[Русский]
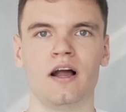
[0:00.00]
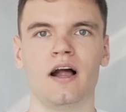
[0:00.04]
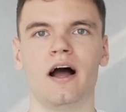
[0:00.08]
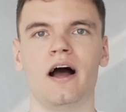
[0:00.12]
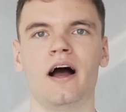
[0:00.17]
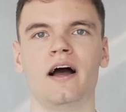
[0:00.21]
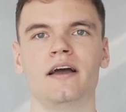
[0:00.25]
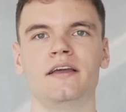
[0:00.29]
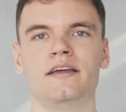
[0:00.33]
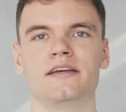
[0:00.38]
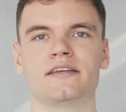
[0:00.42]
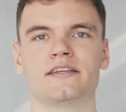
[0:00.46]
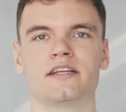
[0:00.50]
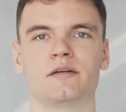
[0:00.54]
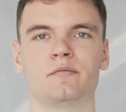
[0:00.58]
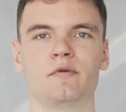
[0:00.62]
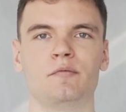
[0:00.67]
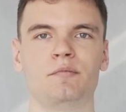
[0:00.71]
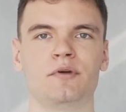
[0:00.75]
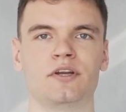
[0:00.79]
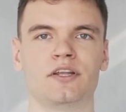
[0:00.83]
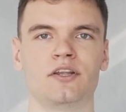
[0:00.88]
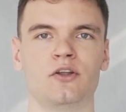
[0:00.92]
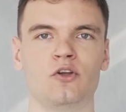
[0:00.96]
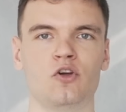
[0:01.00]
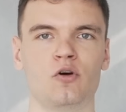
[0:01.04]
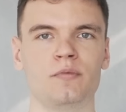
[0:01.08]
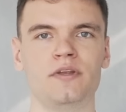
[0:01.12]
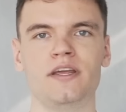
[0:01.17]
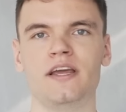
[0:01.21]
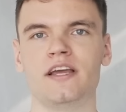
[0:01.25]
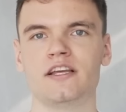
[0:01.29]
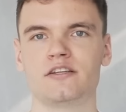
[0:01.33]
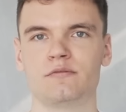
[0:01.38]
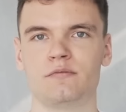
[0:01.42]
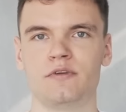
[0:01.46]
А если мы передаем
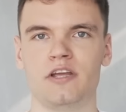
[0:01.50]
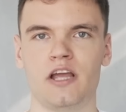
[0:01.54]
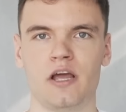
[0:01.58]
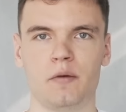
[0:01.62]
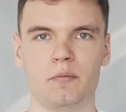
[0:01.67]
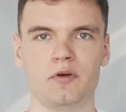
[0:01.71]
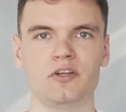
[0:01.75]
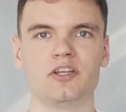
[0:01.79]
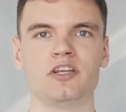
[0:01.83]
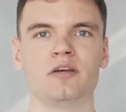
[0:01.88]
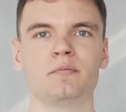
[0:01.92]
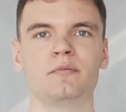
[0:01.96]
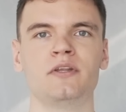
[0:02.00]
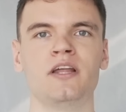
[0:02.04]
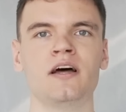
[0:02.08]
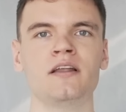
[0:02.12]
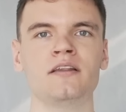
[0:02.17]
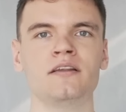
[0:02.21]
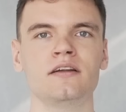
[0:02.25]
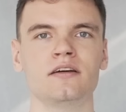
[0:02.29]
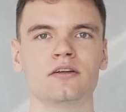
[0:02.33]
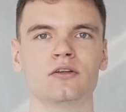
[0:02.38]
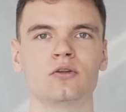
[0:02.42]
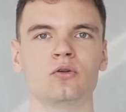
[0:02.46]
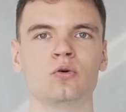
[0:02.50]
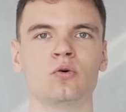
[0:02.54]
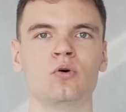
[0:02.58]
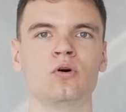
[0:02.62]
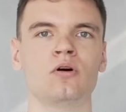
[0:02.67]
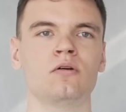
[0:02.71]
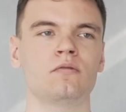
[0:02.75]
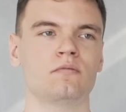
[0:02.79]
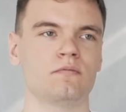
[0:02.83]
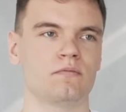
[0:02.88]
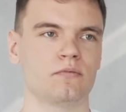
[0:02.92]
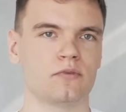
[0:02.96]
неизменяемый тип данных,
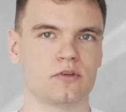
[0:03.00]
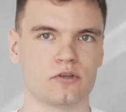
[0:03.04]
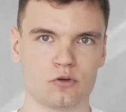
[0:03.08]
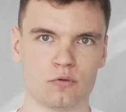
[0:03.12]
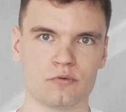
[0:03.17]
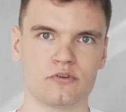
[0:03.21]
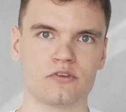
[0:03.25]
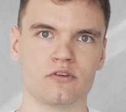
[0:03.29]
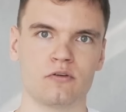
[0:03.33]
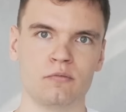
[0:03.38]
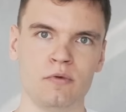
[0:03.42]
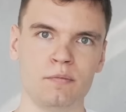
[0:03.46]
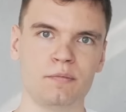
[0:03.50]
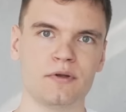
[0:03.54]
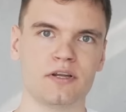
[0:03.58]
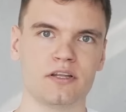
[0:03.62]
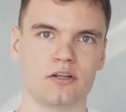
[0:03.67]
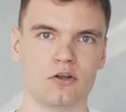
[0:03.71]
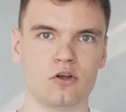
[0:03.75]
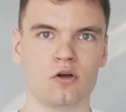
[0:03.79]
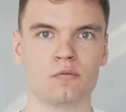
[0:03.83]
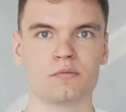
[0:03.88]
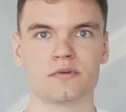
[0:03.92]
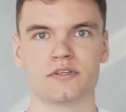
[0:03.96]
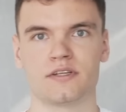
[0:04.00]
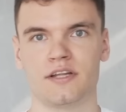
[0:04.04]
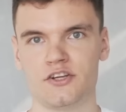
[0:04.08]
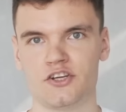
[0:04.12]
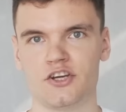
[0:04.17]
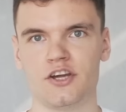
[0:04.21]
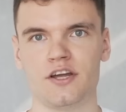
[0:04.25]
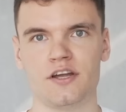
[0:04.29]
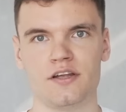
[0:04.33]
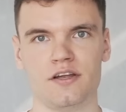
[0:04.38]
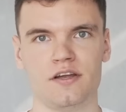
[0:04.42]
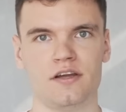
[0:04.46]
то собственно, мы передаем
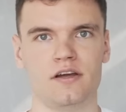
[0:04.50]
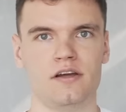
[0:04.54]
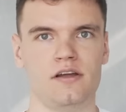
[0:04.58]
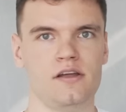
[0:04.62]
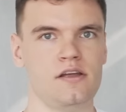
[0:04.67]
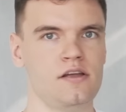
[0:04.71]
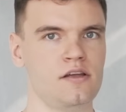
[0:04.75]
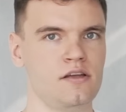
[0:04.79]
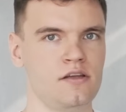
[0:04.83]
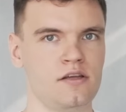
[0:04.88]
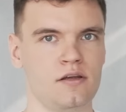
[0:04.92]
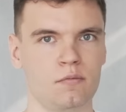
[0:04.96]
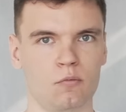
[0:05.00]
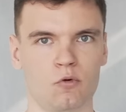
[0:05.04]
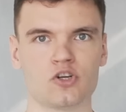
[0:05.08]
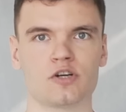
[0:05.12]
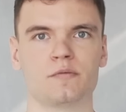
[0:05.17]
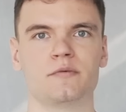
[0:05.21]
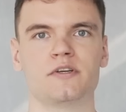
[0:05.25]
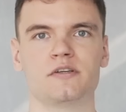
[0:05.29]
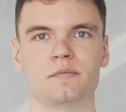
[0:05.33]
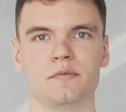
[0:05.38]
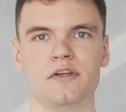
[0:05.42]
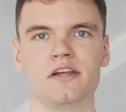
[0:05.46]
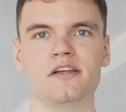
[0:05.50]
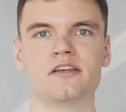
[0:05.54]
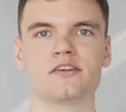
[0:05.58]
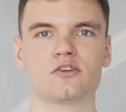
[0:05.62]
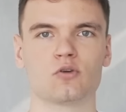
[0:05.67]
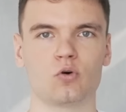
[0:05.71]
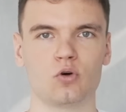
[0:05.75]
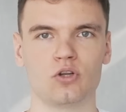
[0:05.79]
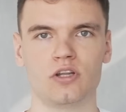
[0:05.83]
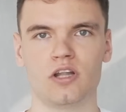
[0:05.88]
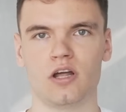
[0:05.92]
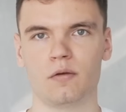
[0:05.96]
значение и не можем изменить
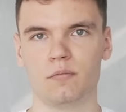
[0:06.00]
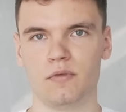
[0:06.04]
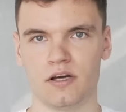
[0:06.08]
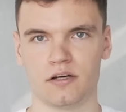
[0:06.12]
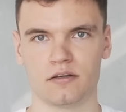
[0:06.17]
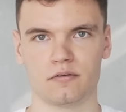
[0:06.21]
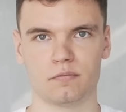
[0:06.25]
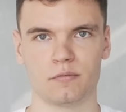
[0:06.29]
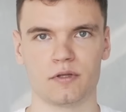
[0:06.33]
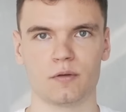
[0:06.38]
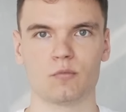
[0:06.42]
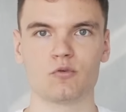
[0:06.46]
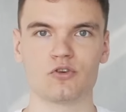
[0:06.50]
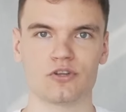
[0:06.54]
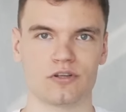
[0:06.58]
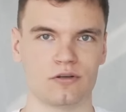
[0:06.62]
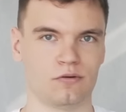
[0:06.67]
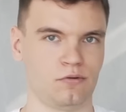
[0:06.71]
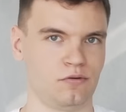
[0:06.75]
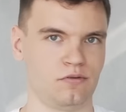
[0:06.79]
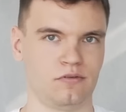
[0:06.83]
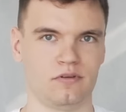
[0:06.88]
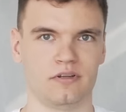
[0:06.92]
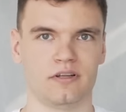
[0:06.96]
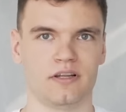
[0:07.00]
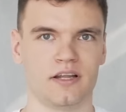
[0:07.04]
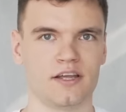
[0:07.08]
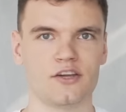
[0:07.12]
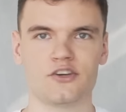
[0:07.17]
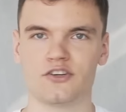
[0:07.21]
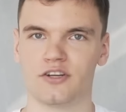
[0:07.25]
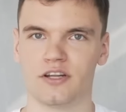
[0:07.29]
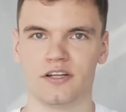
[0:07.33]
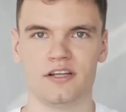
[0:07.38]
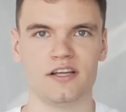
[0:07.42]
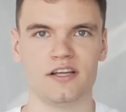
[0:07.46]
исходный объект, потому что он логично